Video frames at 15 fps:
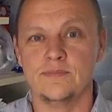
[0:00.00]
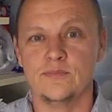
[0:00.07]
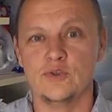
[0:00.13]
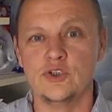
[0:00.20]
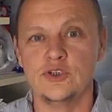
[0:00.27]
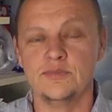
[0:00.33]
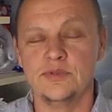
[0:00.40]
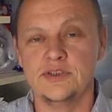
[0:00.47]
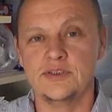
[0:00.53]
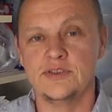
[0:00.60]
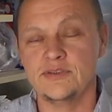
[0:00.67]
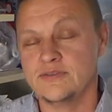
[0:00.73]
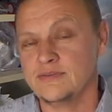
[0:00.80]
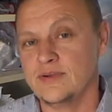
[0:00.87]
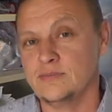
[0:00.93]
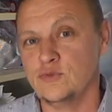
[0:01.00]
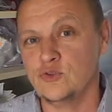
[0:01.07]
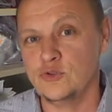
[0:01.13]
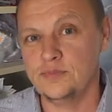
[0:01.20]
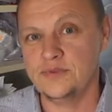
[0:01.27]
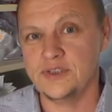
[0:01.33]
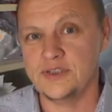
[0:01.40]
Может быть, вам
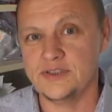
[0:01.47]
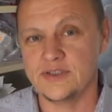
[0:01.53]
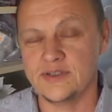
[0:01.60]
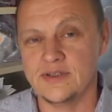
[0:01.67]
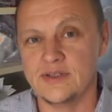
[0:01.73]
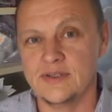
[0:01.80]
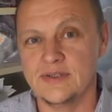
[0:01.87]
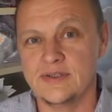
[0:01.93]
удобнее это